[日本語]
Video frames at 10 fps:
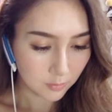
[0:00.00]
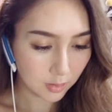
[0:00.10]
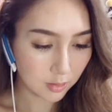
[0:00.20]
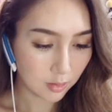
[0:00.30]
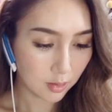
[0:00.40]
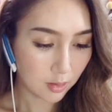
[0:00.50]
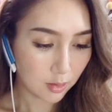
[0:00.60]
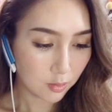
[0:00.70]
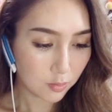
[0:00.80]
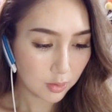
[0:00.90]
はい、
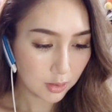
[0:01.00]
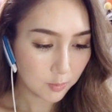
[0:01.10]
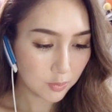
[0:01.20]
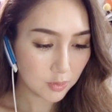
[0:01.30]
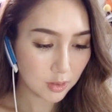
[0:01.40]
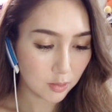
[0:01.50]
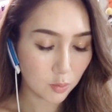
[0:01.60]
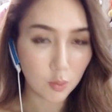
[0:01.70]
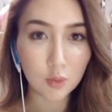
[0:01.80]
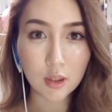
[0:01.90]
これでねモンスターの
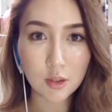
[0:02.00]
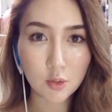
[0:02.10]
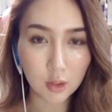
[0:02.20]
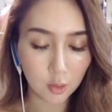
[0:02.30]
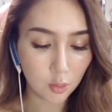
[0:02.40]
交換所で